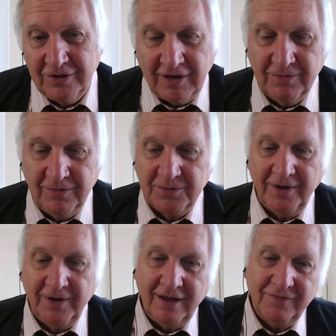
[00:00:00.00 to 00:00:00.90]
Schauen wir uns
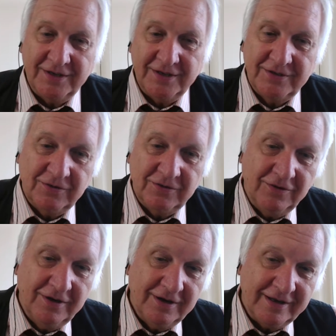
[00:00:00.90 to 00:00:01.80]
mal an, was es
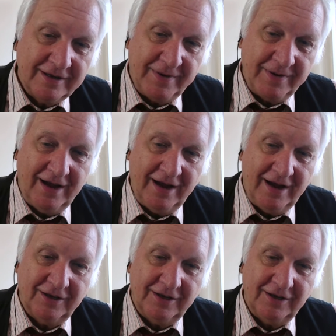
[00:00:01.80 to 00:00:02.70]
so gebracht hat.